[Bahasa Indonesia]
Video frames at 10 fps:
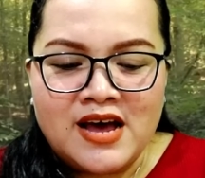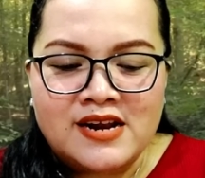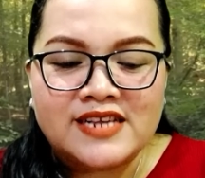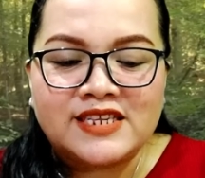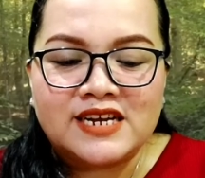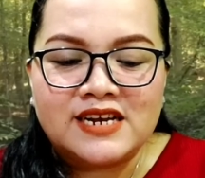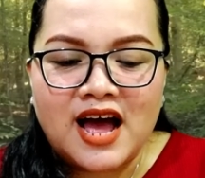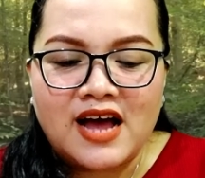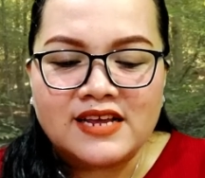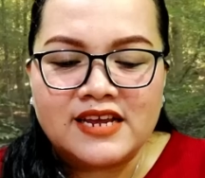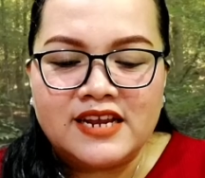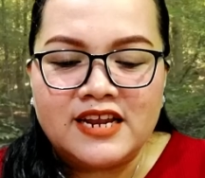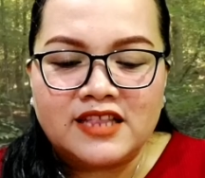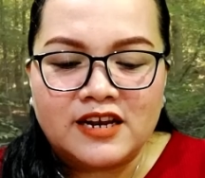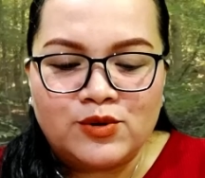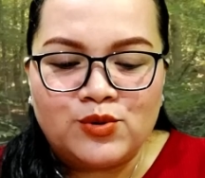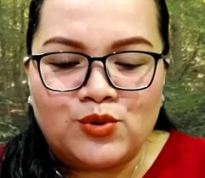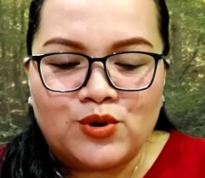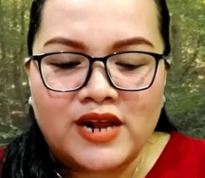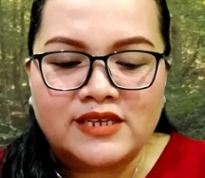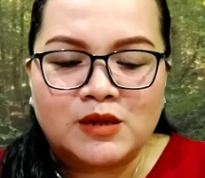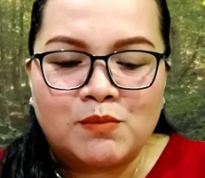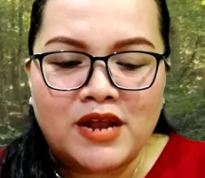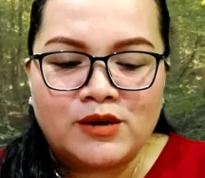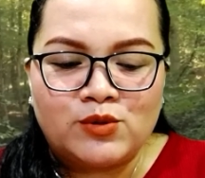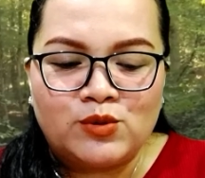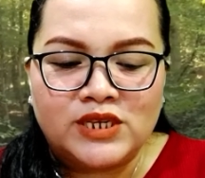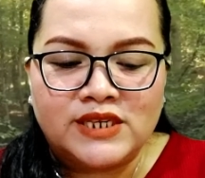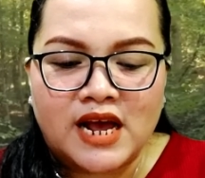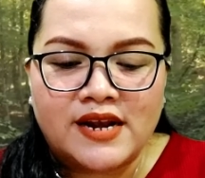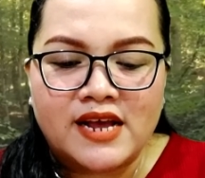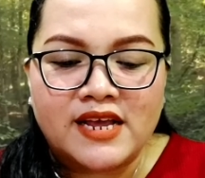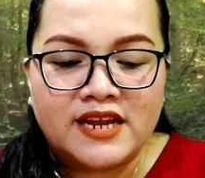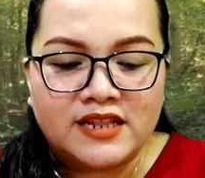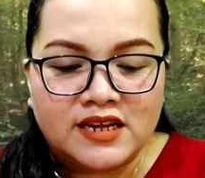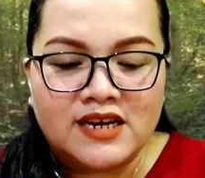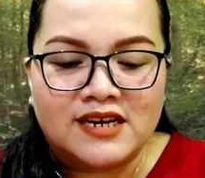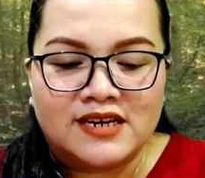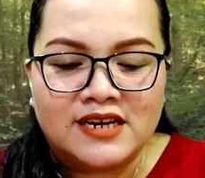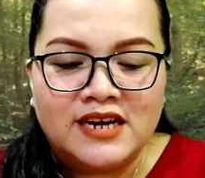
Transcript: Raskenlah kini litendu, ras temandu sisada kini teken,